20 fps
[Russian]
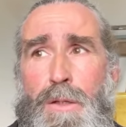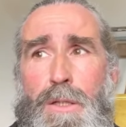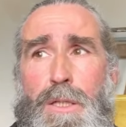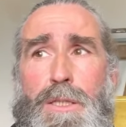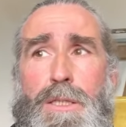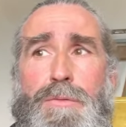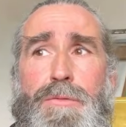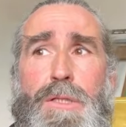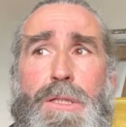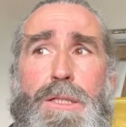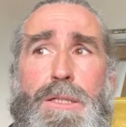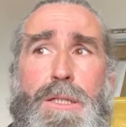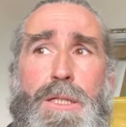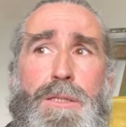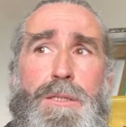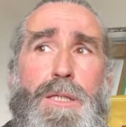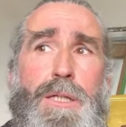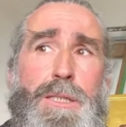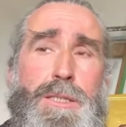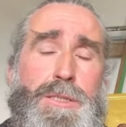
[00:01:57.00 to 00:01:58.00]
это великое
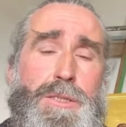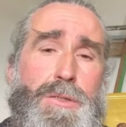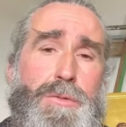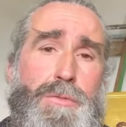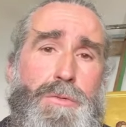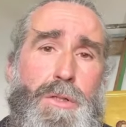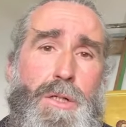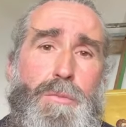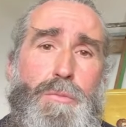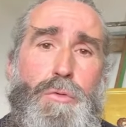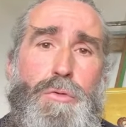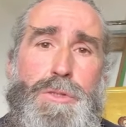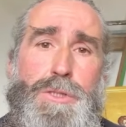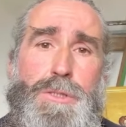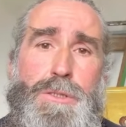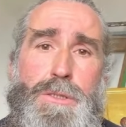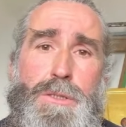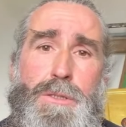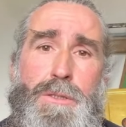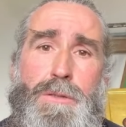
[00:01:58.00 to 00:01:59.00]
таинство
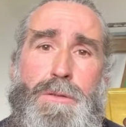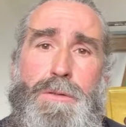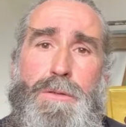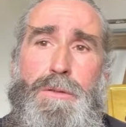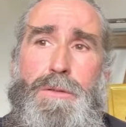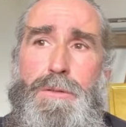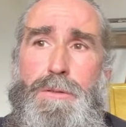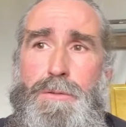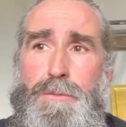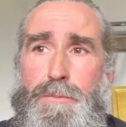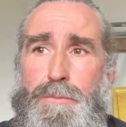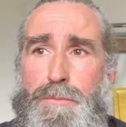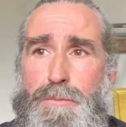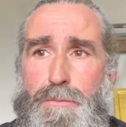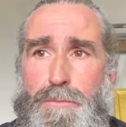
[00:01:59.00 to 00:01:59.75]
обожения, и